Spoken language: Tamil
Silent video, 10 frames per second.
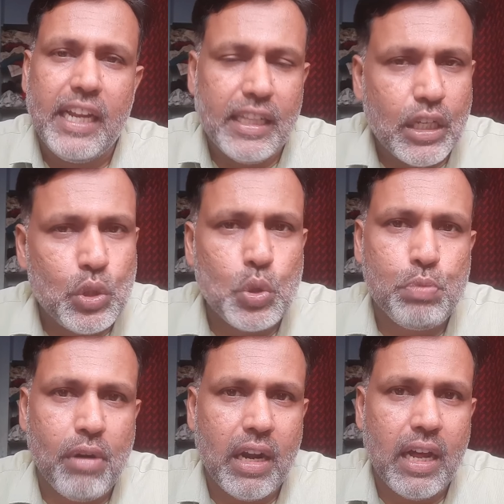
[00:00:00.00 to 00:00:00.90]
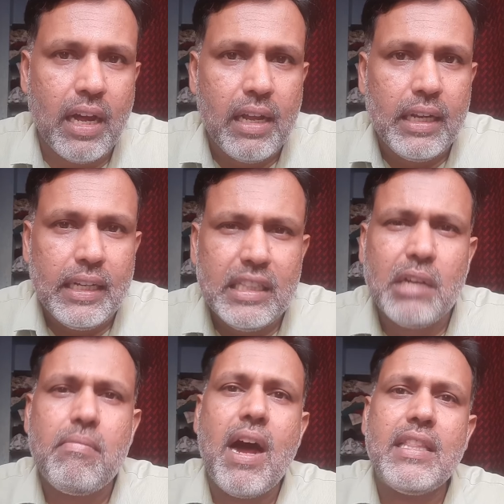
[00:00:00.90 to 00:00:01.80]
எதை சூஸ் பண்ணலாம் இந்த
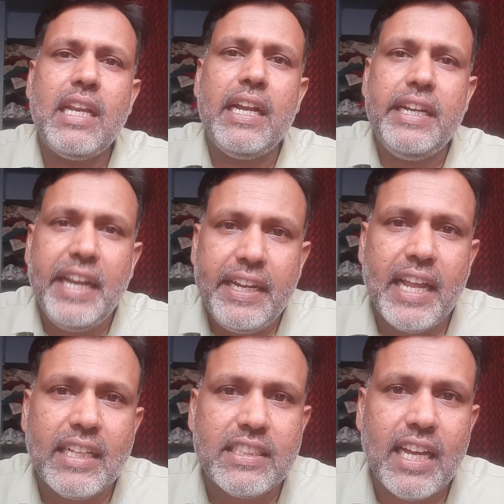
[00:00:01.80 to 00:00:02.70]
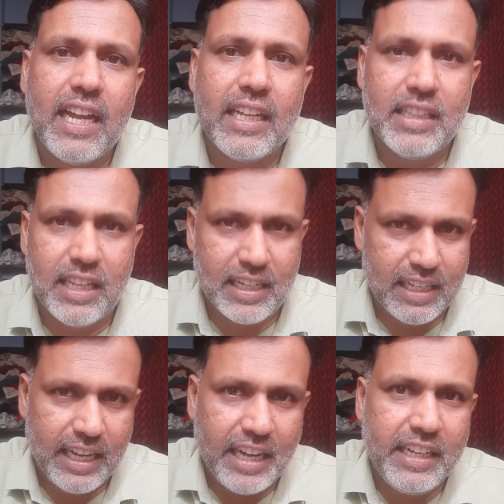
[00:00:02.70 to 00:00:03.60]
மாதிரி டீட்டெயில்ஸை இந்த
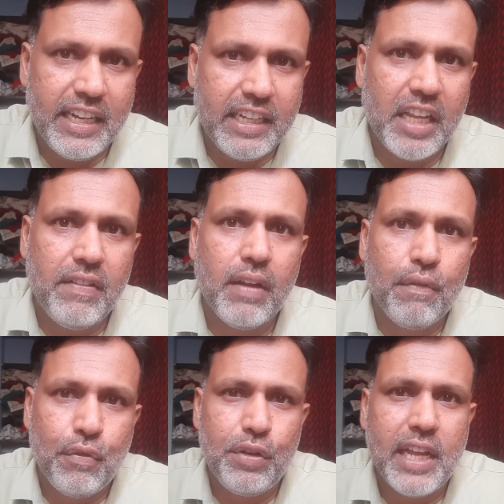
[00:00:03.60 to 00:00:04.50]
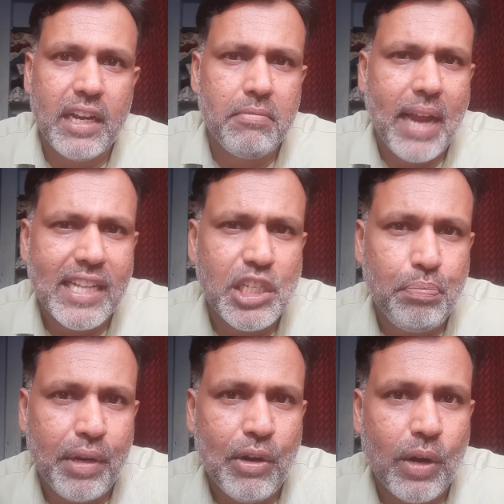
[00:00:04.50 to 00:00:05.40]
என்டிடிவி ஃபுட் அண்ட்
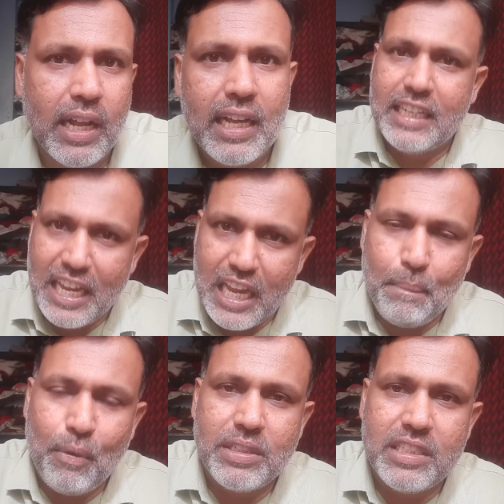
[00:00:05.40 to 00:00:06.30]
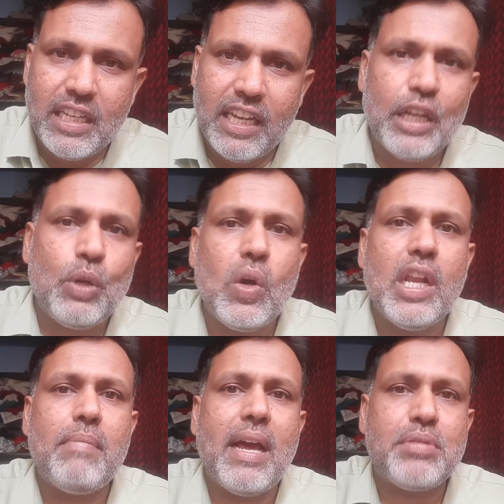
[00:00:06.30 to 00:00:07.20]
மேஜிக் பின்னோட டைப் வச்சு
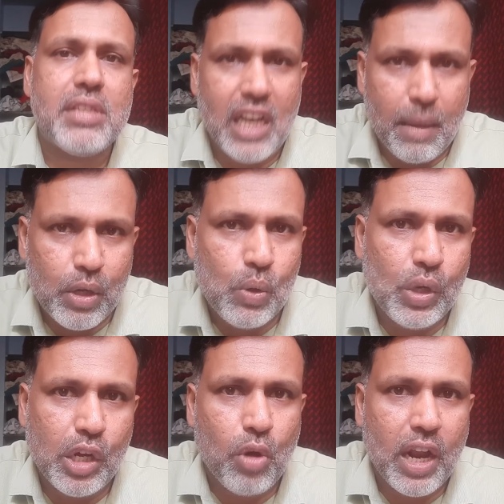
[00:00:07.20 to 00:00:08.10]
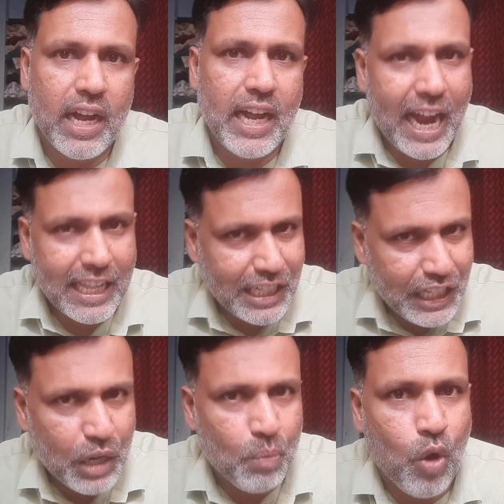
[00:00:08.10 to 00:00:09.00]
கூகுள் மேப்ஸ் நமக்கு கொடுக்க போகிறாங்க அதை
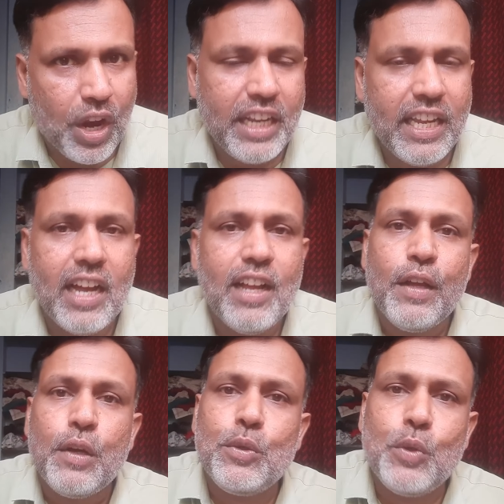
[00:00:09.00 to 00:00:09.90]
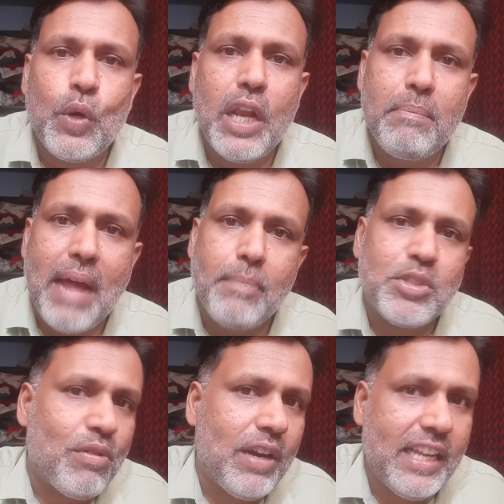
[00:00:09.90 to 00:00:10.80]
நீங்கள் முறையாக கூகுள்
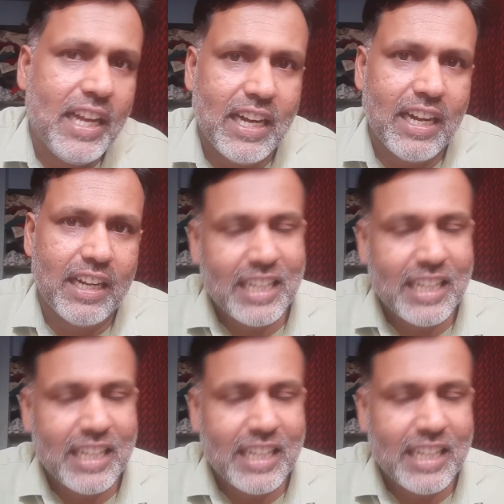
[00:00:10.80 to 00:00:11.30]
மேப்ஸ் வழியாக